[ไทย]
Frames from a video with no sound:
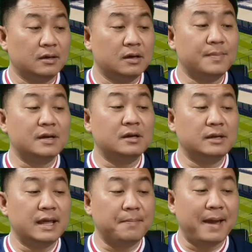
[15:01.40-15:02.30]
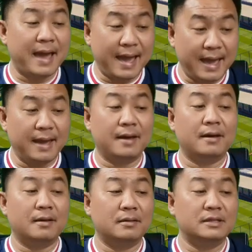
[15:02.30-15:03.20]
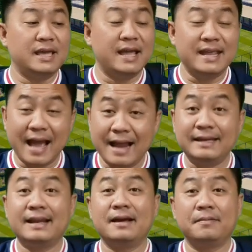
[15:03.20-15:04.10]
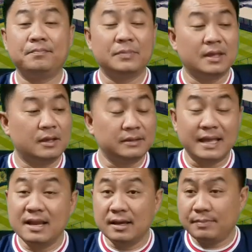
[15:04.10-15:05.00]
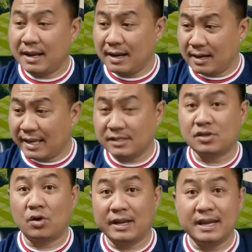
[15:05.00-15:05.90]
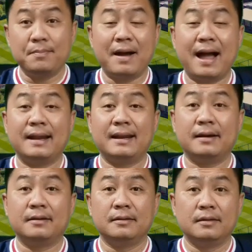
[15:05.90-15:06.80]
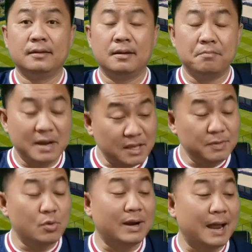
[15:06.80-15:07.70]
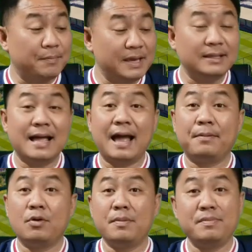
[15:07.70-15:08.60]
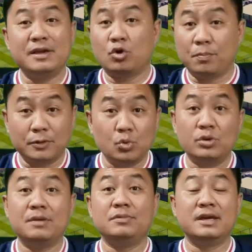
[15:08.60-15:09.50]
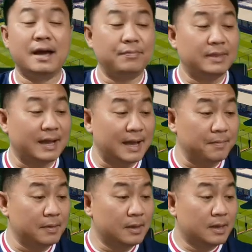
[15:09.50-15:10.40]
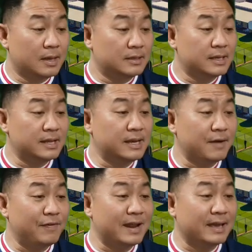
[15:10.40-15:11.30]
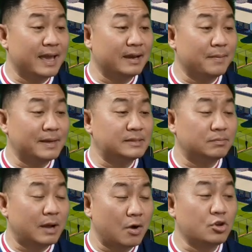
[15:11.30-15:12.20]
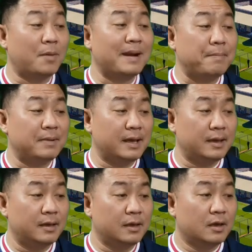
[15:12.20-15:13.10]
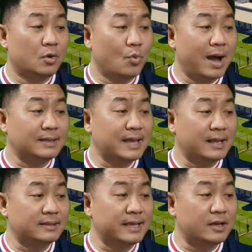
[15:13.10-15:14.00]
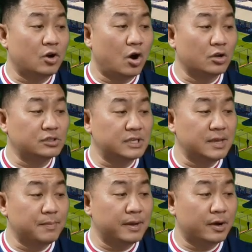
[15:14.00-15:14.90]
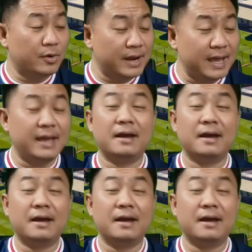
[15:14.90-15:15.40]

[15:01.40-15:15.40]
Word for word: คือเมื่อคืนนี้แพ้ที่ไอดีฮัตนะแต่ลืมนะเลขสองเล่นในบ้านนะ่ะมันยังมีโอกาสพลิกได้เพราะว่าไม่มีกฎประตูทีมเยือนนะครับ ทีนี้เนี่ยฟิลิกเองเนี่ยไม่เขายอมรับเลย ว่าแท็กติกของซีเมโอเน่